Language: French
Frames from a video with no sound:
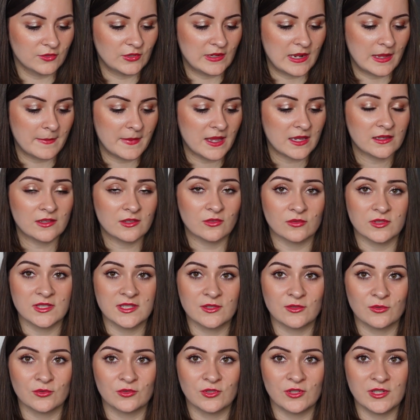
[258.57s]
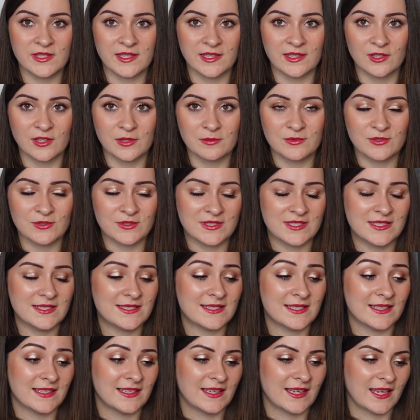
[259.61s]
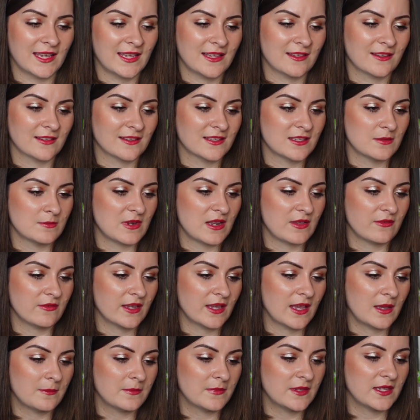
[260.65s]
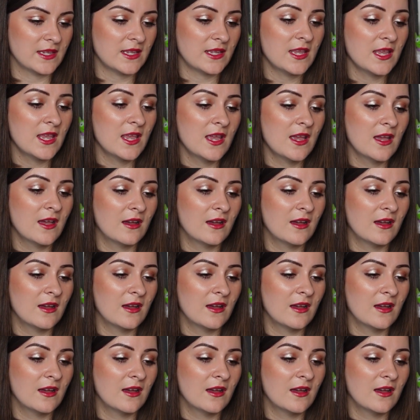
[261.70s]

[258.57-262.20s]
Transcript: de la marque Yankee Candle qui est comme ceci, c'est Greg qui me l'avait ramené.